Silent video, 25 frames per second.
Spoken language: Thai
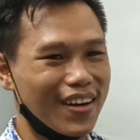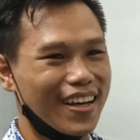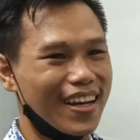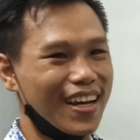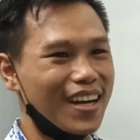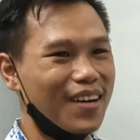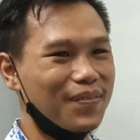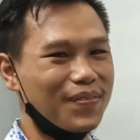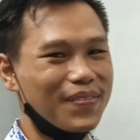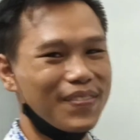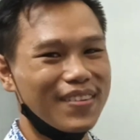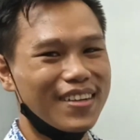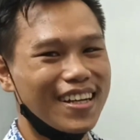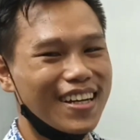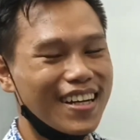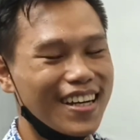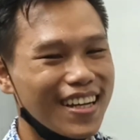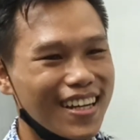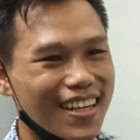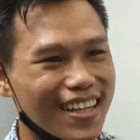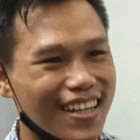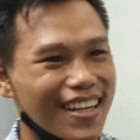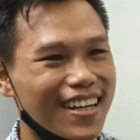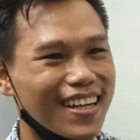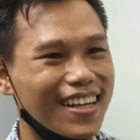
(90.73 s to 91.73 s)
ยครับ
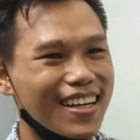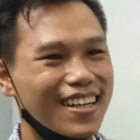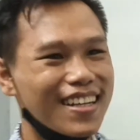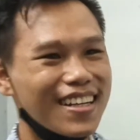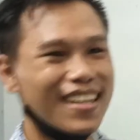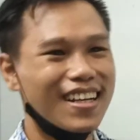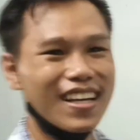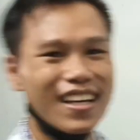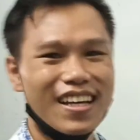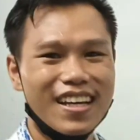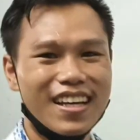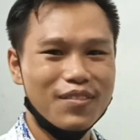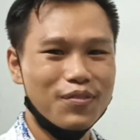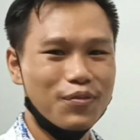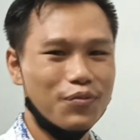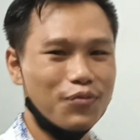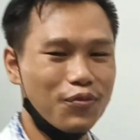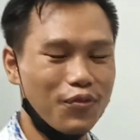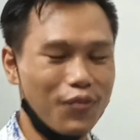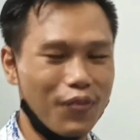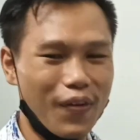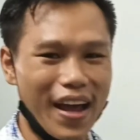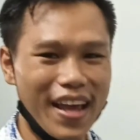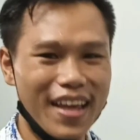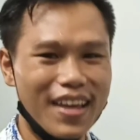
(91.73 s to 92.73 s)
แปลว่าเป็นนักบอล
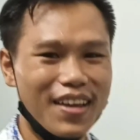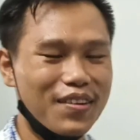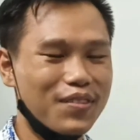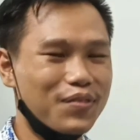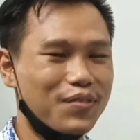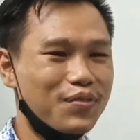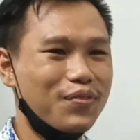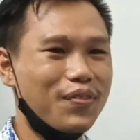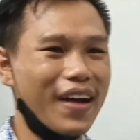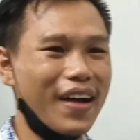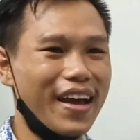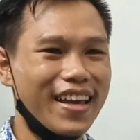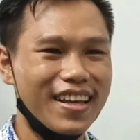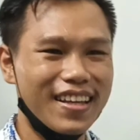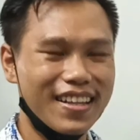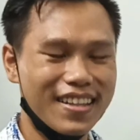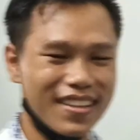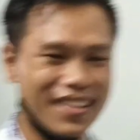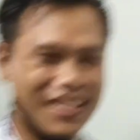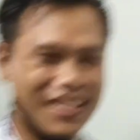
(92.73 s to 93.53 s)
ที่มีวินัยที่สุด ใช่ครับ